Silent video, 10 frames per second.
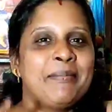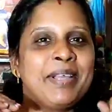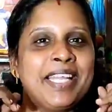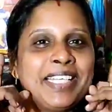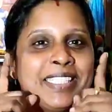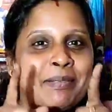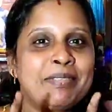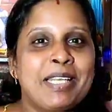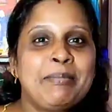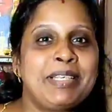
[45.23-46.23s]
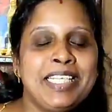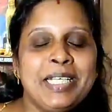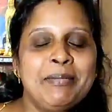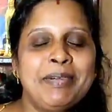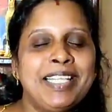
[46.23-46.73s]
ஓகே இந்த
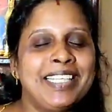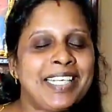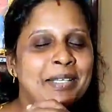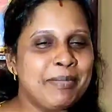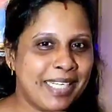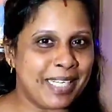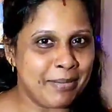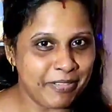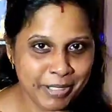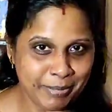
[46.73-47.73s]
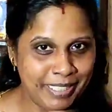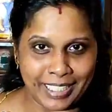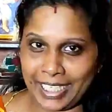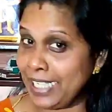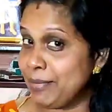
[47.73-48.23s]
நீங்களும் பார்த்து எனக்கு விஷ் பண்ணுங்க
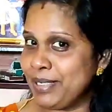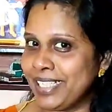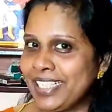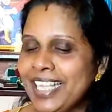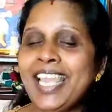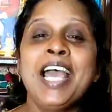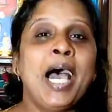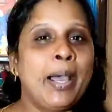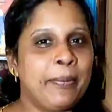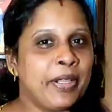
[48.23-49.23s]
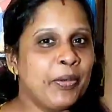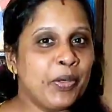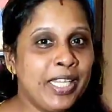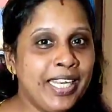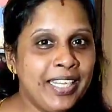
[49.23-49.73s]
இன்னைக்கு பர்த்டே அப்படியே
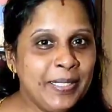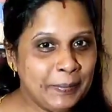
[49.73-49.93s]
உங்களை